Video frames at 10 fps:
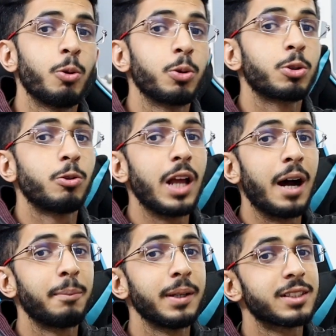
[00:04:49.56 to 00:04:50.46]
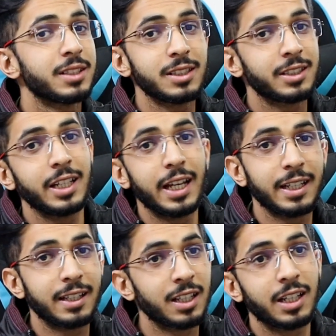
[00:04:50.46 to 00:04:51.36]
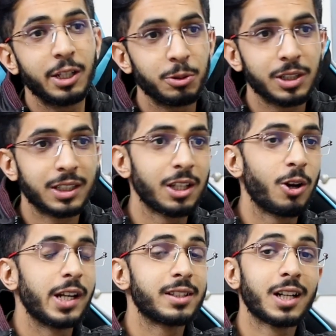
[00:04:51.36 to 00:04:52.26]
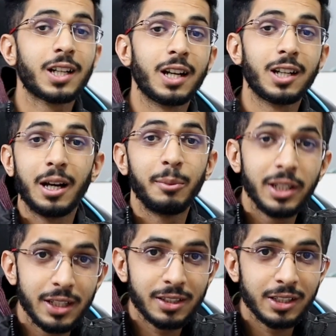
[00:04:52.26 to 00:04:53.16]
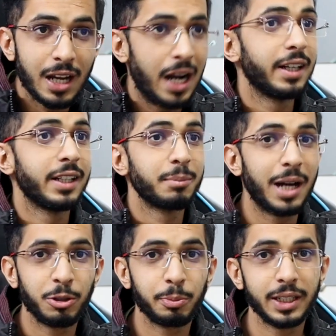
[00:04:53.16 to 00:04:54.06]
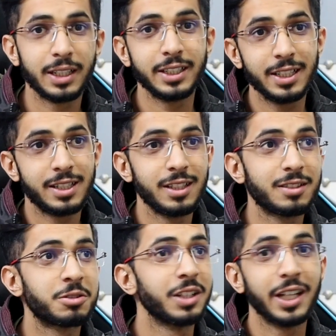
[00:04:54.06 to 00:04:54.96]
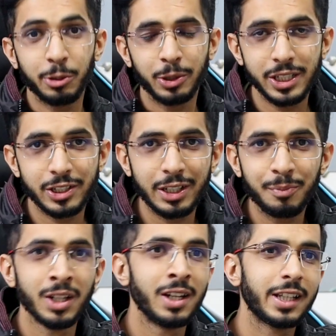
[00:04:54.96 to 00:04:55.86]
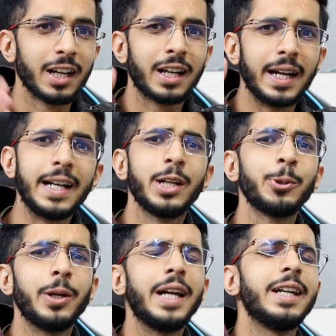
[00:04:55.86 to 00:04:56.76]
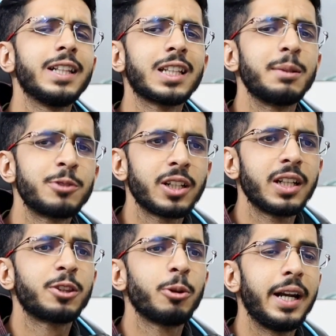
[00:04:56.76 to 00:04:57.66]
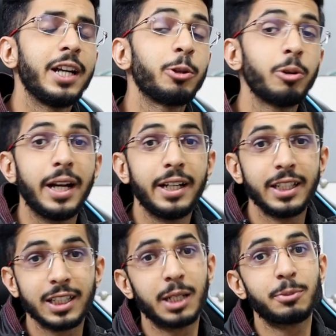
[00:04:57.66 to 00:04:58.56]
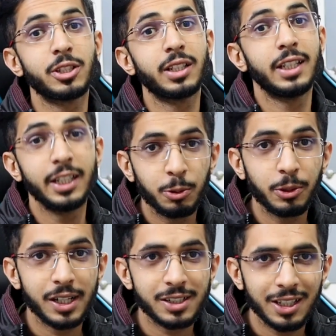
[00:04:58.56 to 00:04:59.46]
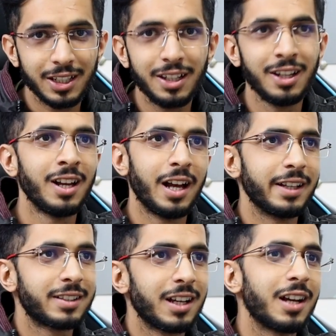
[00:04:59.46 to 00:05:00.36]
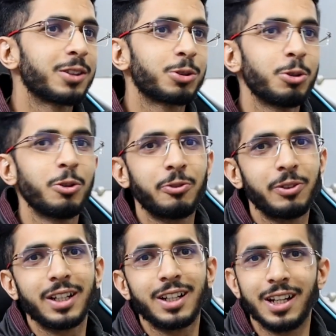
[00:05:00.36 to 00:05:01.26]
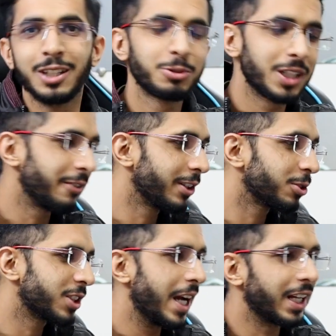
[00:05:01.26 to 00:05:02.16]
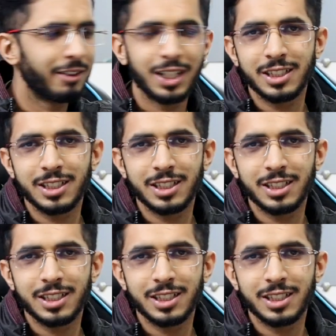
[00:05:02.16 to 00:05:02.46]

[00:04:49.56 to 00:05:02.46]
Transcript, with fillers: उनको यहाँ पे सजेस्ट किया है कि ऐसा नहीं हो सकता और ऐसा करना भी नहीं चाहिए एंड इन माय ओपिनियन ये चीज़ नहीं होनी चाहिए कि अगर एंड टू एंड इंक्रिप्शन है तो एंड टू एंड इंक्रिप्शन ही होना चाहिए ऐसा तो फिर गलत हो जाएगा फिर तो चाइना वाला